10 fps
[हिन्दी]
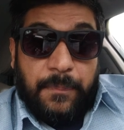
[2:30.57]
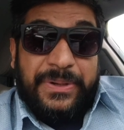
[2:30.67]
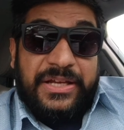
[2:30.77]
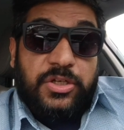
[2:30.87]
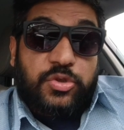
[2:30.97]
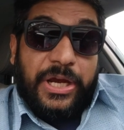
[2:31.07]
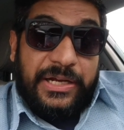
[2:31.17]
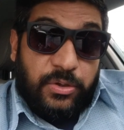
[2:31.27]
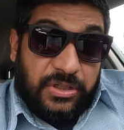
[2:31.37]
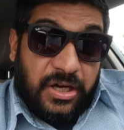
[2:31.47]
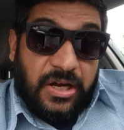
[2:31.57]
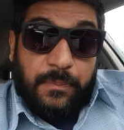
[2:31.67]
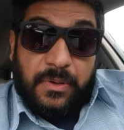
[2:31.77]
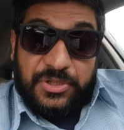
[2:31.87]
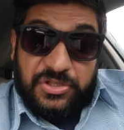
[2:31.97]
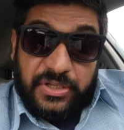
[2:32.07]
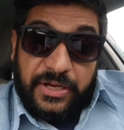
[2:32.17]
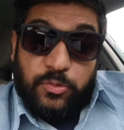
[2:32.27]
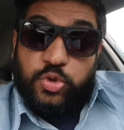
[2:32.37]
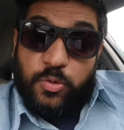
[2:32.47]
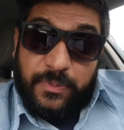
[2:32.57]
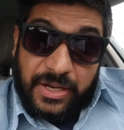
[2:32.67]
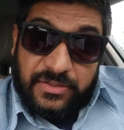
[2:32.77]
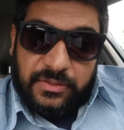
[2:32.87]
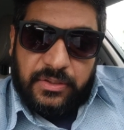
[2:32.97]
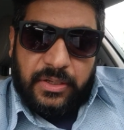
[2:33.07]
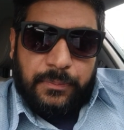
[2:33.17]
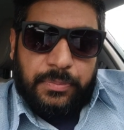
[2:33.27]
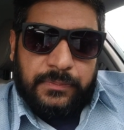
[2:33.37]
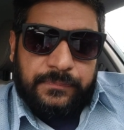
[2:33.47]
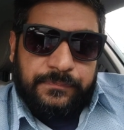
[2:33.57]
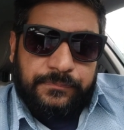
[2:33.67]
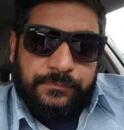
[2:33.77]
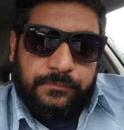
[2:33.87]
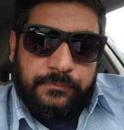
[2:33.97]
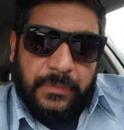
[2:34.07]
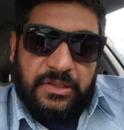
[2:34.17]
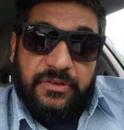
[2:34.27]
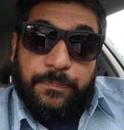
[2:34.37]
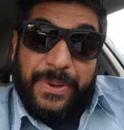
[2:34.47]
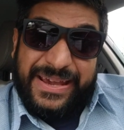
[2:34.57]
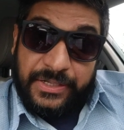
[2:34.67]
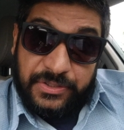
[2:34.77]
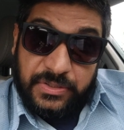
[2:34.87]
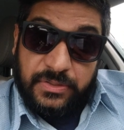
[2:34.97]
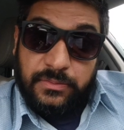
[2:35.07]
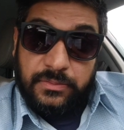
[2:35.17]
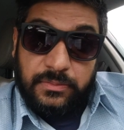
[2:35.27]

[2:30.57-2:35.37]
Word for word: अपने जो चाइल्ड होता है अगर आपका बच्चा है उसको भी बुला सकते हैं आप बाय द वे पेरेंट्स